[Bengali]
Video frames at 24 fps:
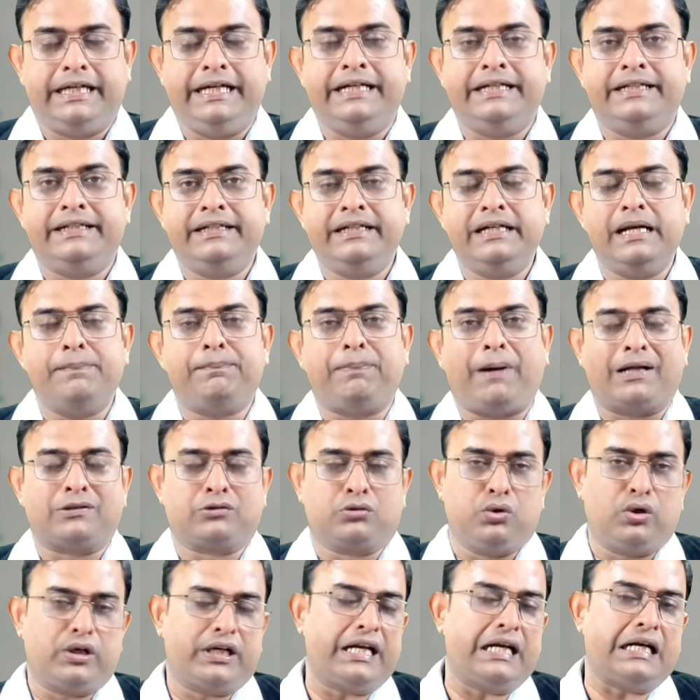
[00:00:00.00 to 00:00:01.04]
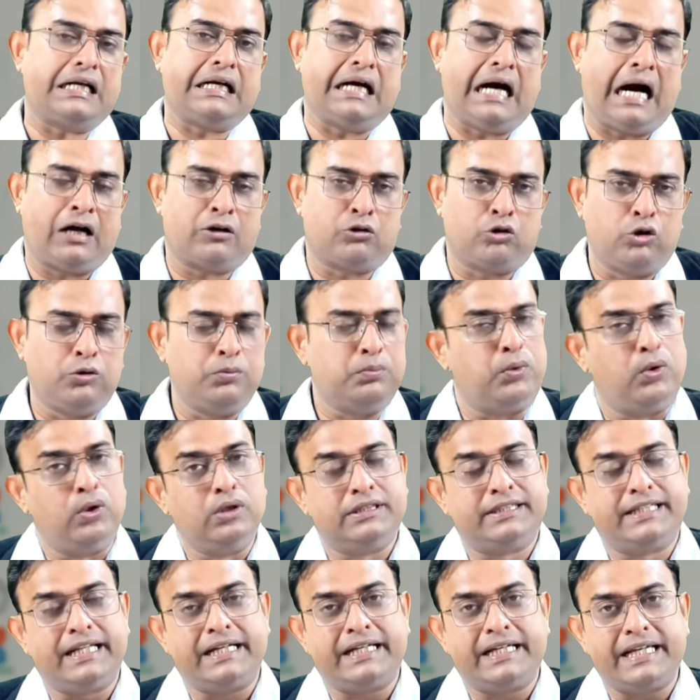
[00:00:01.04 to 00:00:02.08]
কিডনি পাথরের কারণ
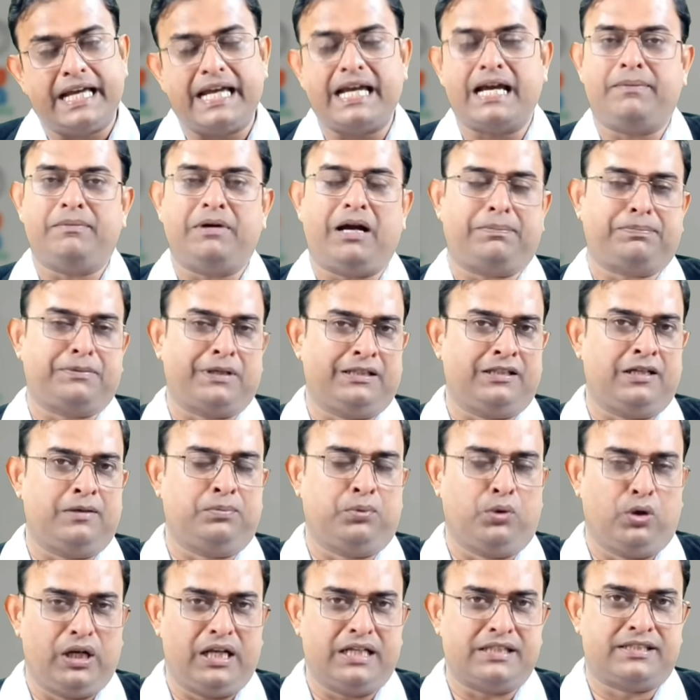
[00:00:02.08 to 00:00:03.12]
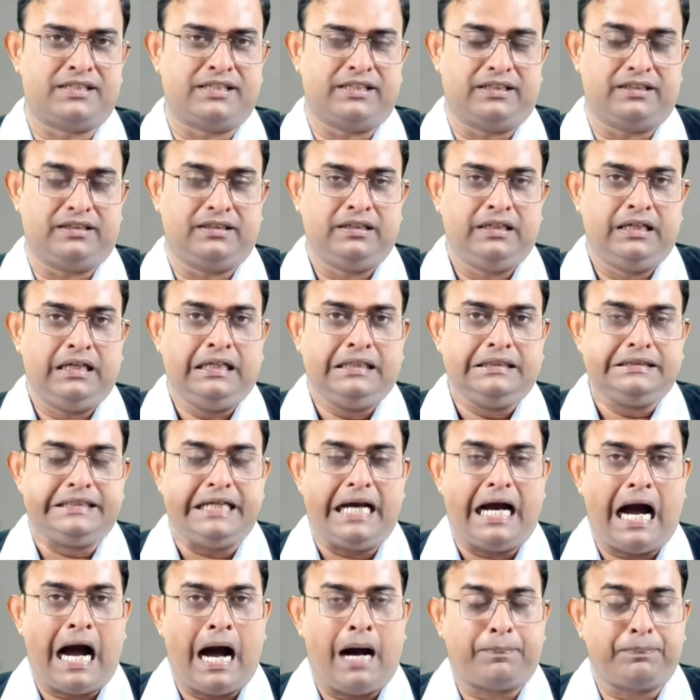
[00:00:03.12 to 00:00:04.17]
বলতে গিয়েই আমি আপনাদের বলেছি
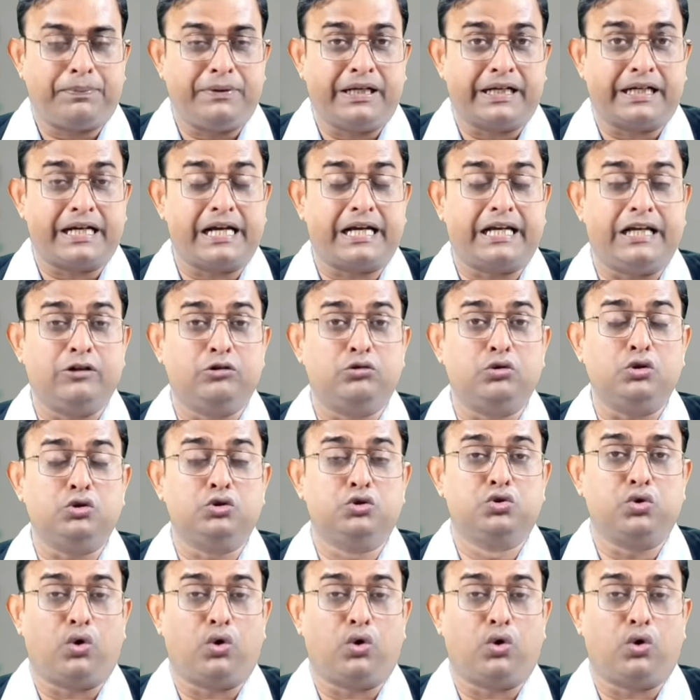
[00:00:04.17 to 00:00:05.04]
যে আপনাকে কিন্তু